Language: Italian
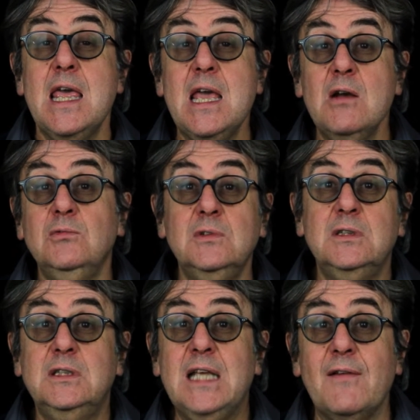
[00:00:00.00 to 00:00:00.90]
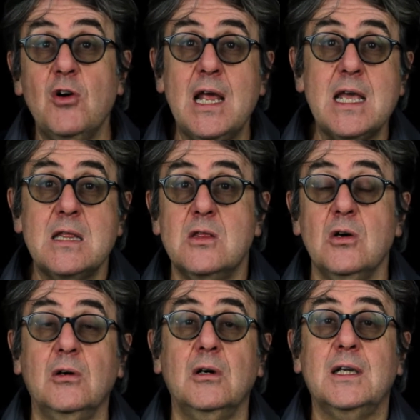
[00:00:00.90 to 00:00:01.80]
e un
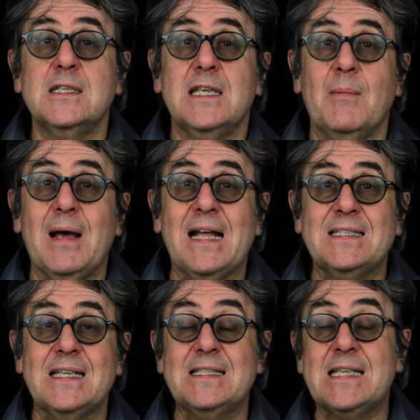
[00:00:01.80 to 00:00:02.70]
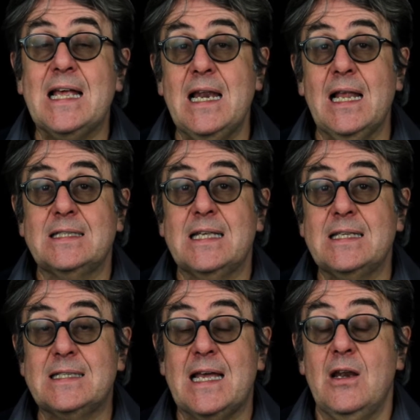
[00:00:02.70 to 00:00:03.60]
diavoletto che si chiama Azazzella,
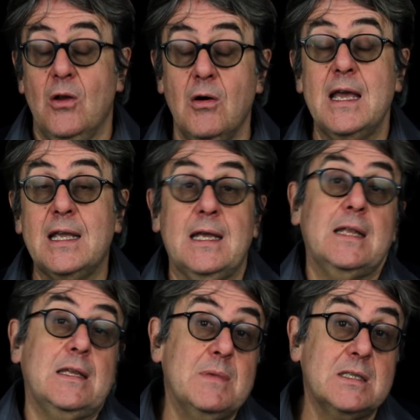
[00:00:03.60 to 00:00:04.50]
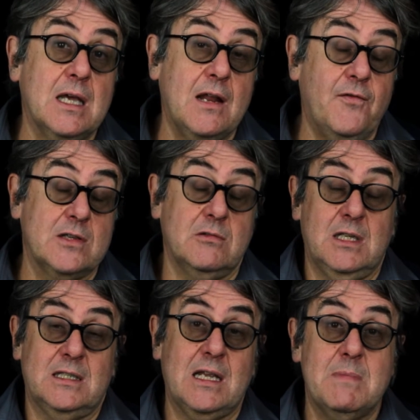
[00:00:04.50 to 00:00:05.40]
Azazzello e che di mestiere fa
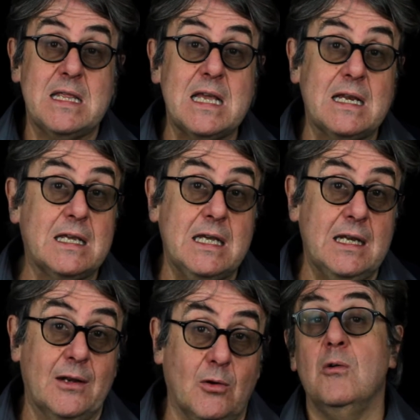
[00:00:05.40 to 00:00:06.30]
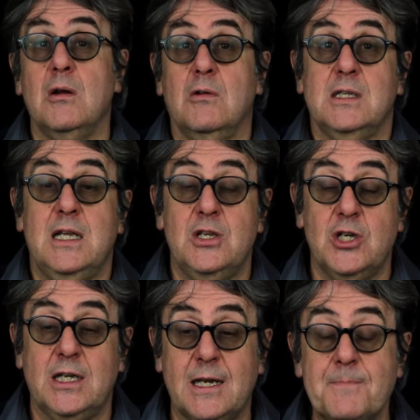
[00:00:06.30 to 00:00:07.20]
sostanzialmente il killer o qualcosa del
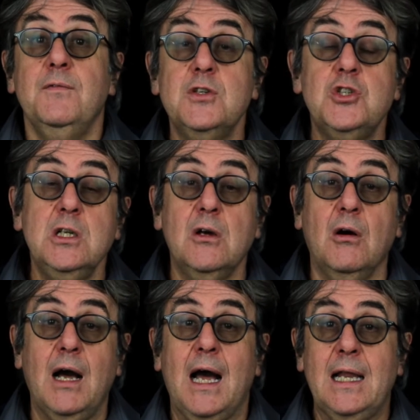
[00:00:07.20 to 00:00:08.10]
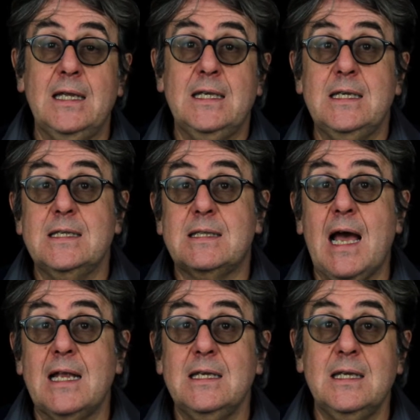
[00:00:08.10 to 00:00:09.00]
genere. Vicino agli
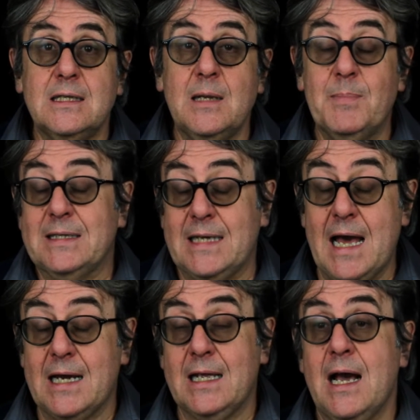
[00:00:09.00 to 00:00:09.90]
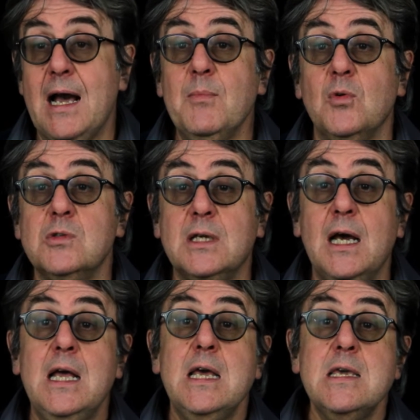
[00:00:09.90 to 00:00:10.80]
stagni del patriarca a
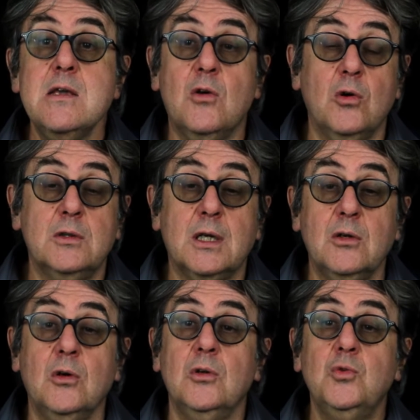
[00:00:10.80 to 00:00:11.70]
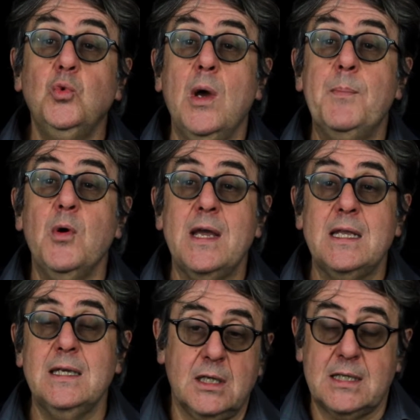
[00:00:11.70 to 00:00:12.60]
Mosca incontrano due
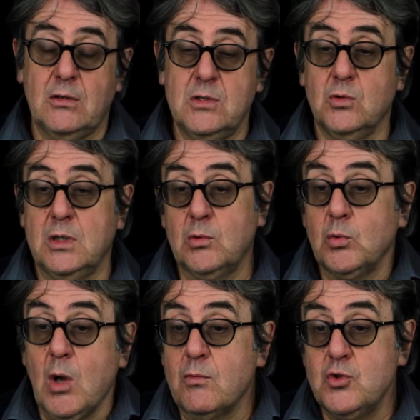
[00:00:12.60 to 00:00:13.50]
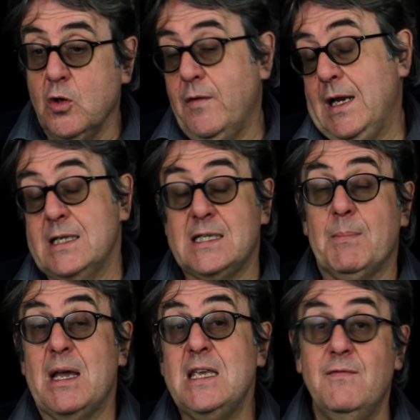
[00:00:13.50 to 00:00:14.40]
poeti che stanno discutendo, uno è un giovane che si
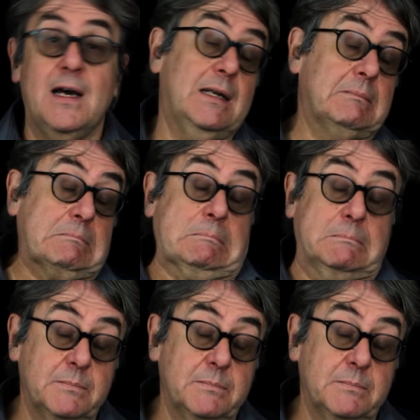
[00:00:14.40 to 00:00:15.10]
chiama Ivan